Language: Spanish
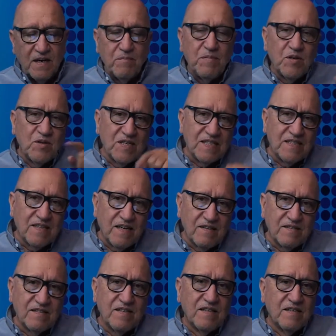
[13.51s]
pero que
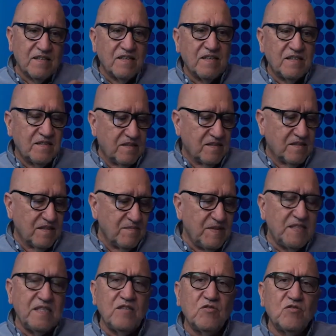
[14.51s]
están eh,
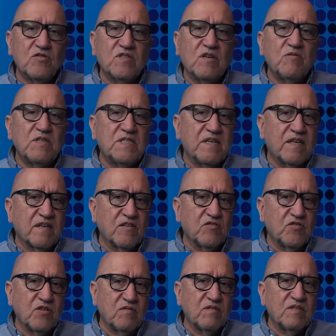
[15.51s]
remitidos a nuestra
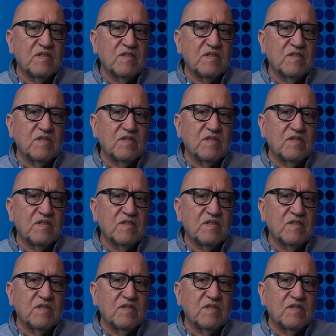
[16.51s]
región,